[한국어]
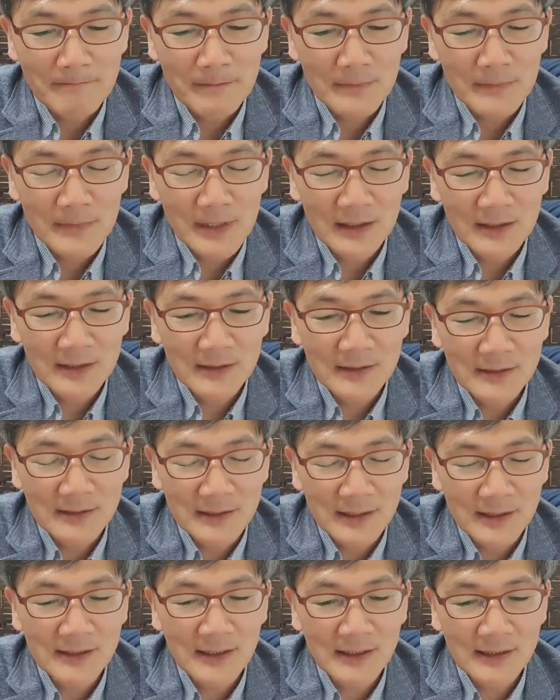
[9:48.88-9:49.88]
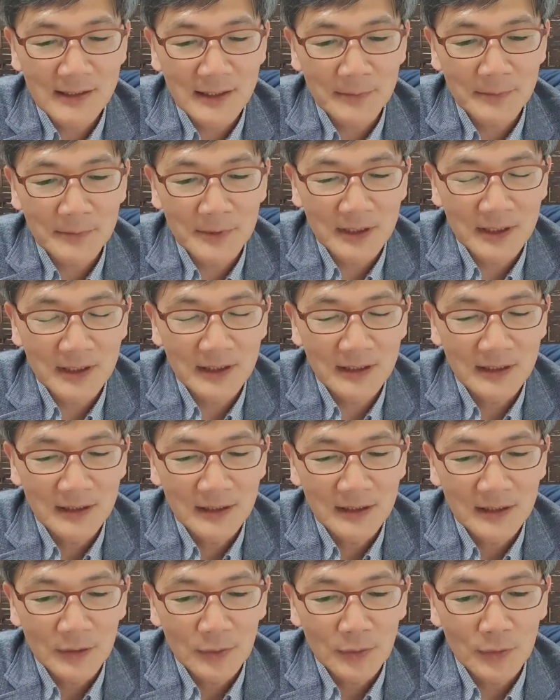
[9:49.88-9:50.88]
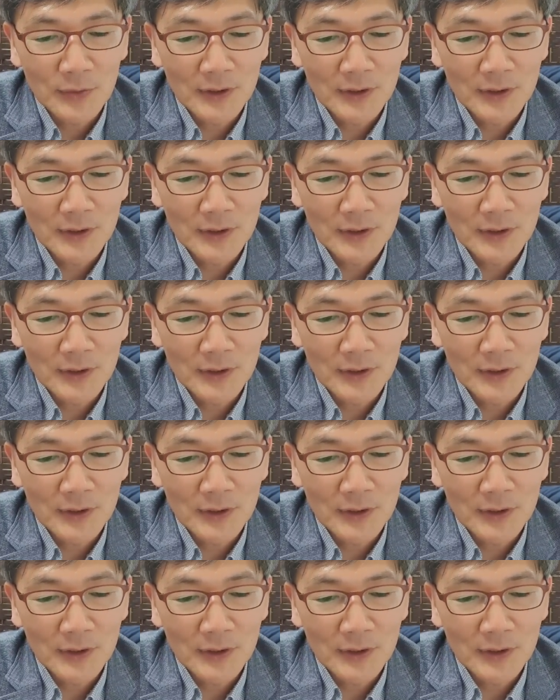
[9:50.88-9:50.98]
음, 다른 세상 사람들이